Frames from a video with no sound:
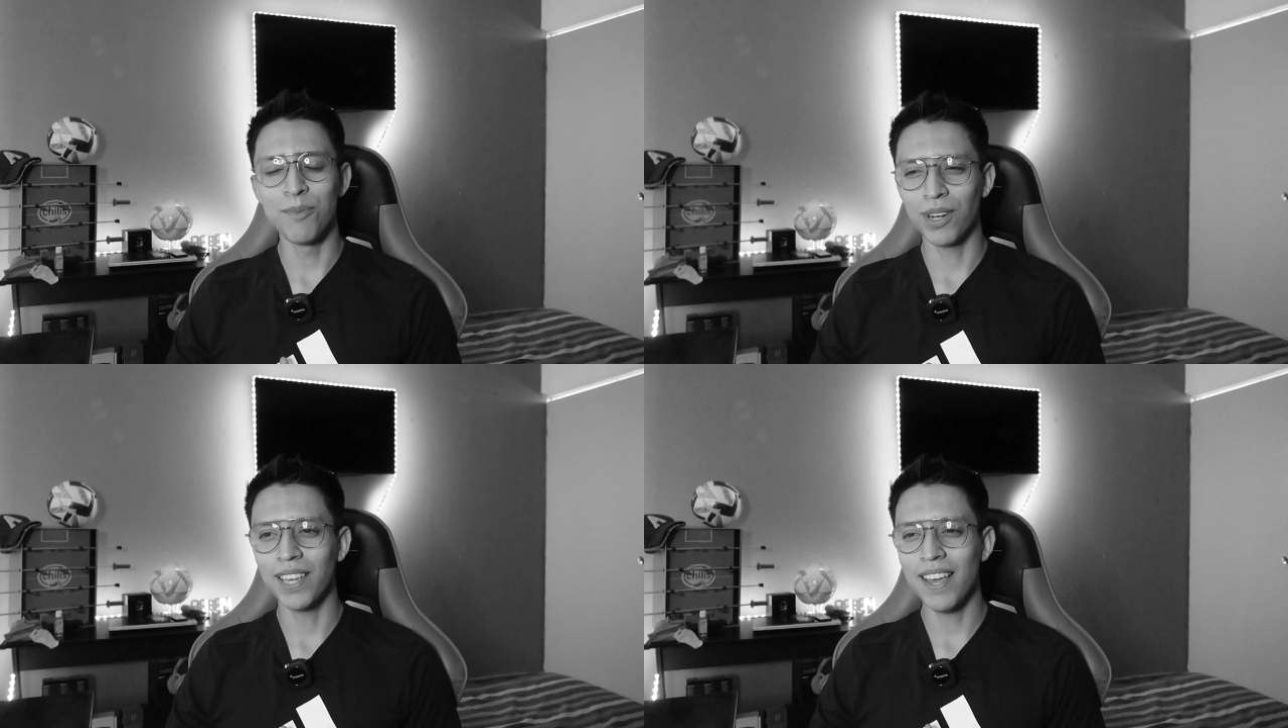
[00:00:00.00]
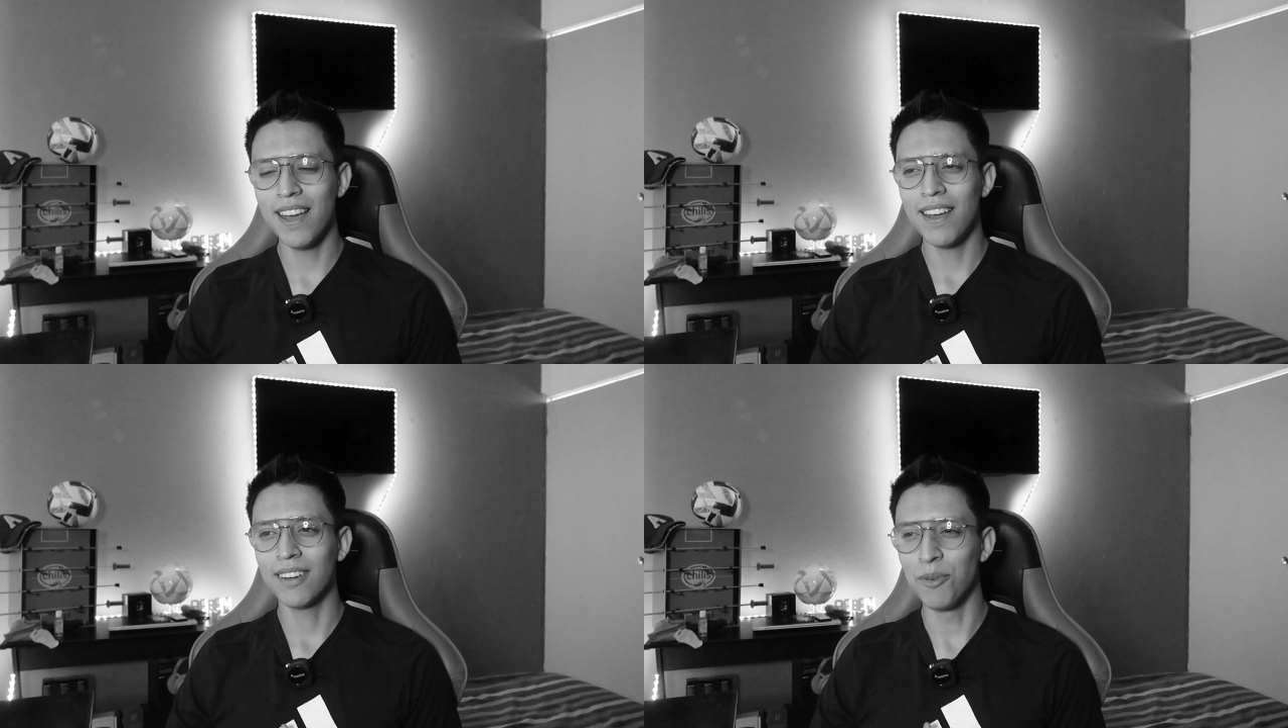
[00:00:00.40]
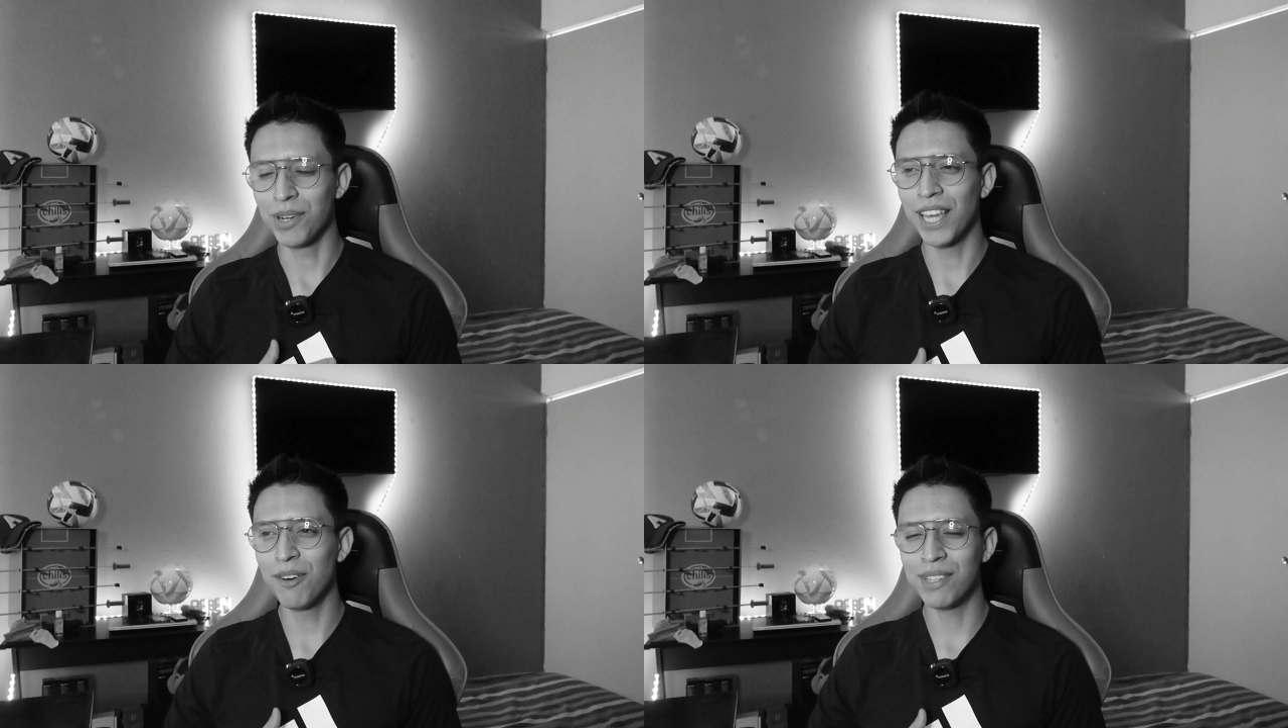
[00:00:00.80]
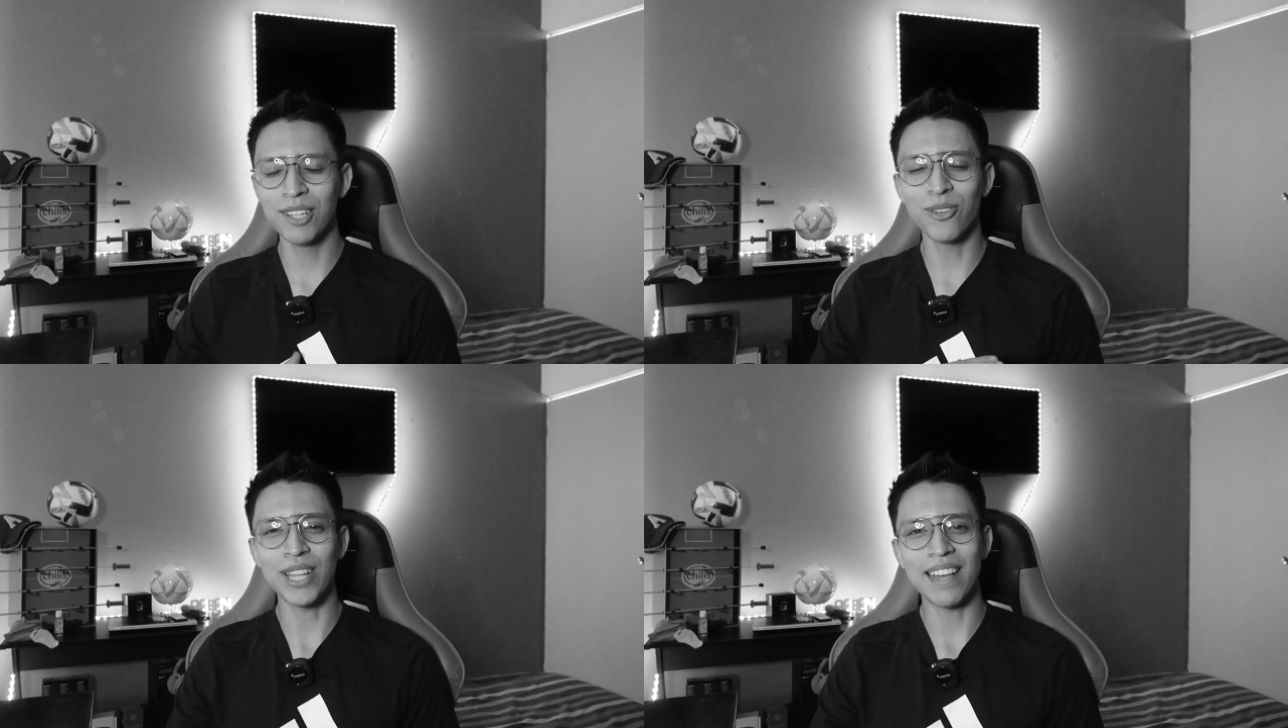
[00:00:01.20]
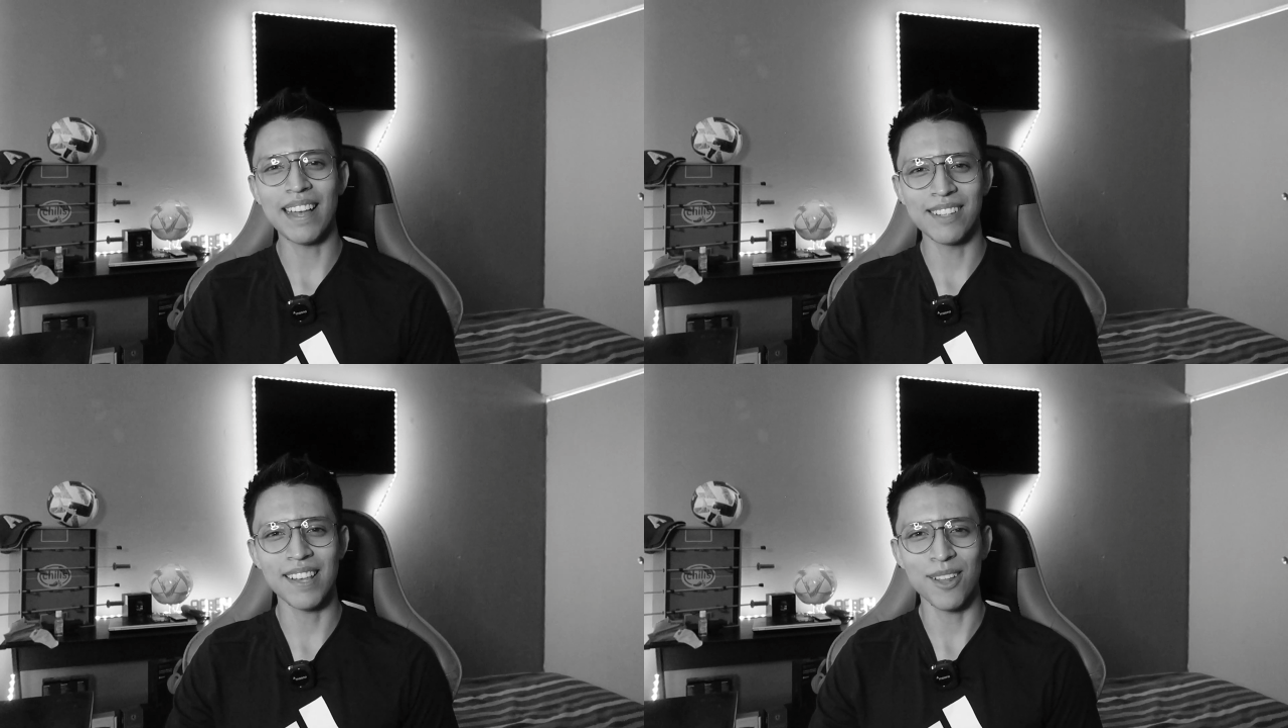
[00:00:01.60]
como que ya, como que ya no me siento tan
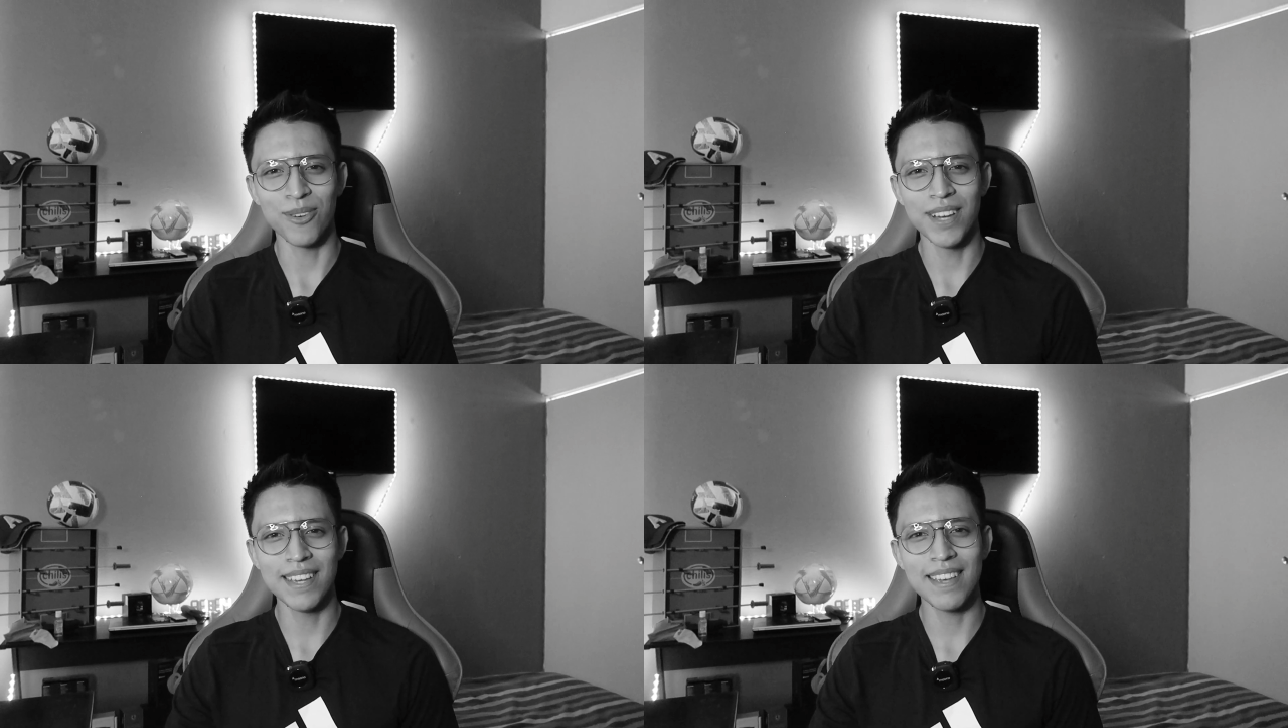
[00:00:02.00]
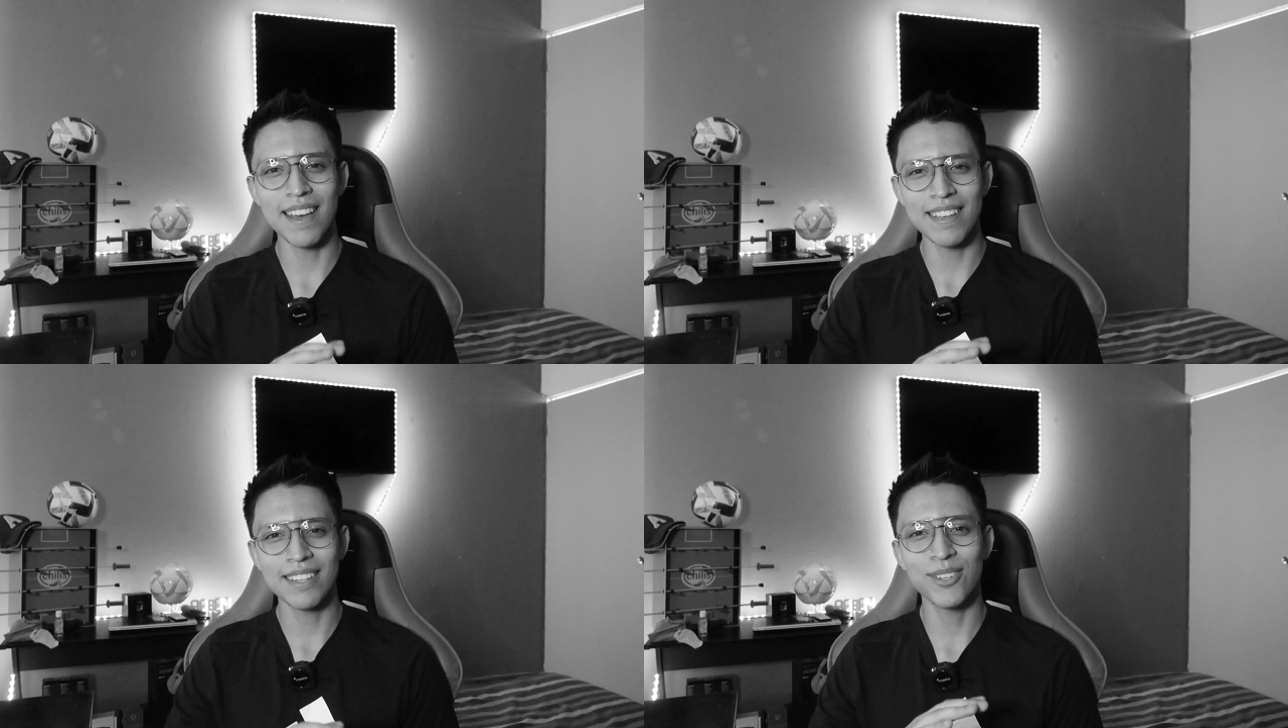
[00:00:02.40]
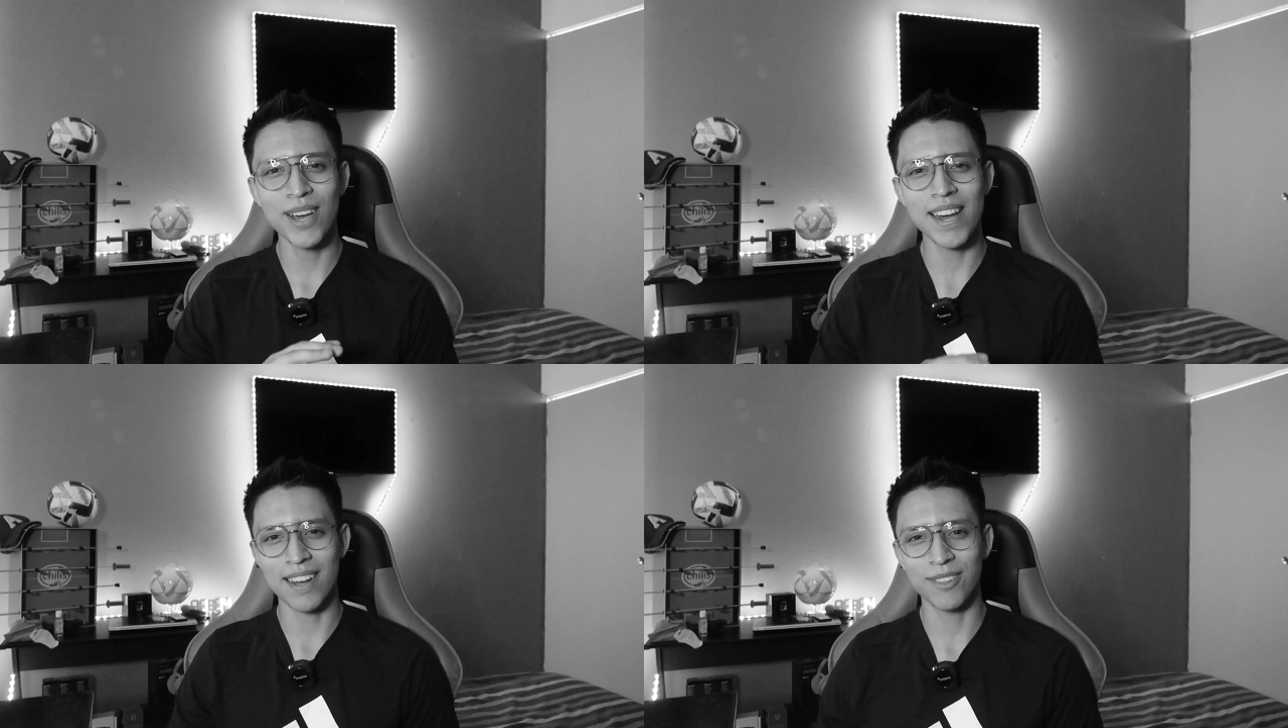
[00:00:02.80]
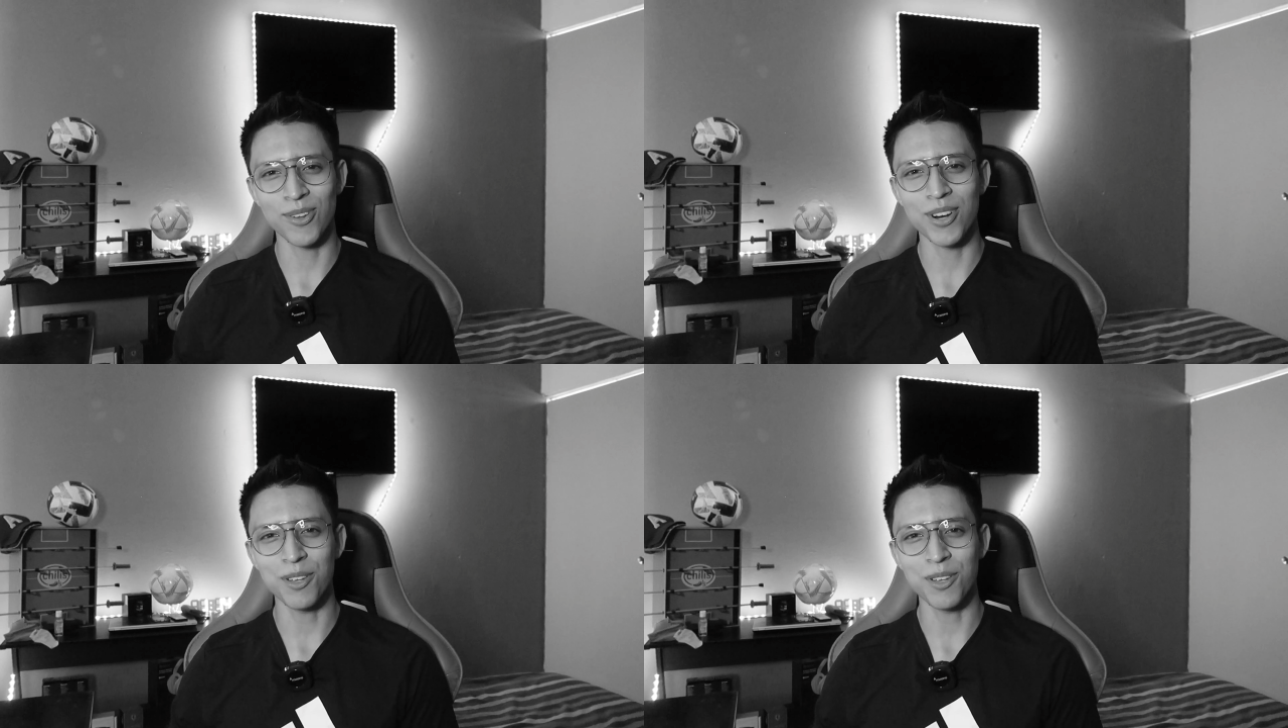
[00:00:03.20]
cansado, ¿eh? ya, ya estoy agarrando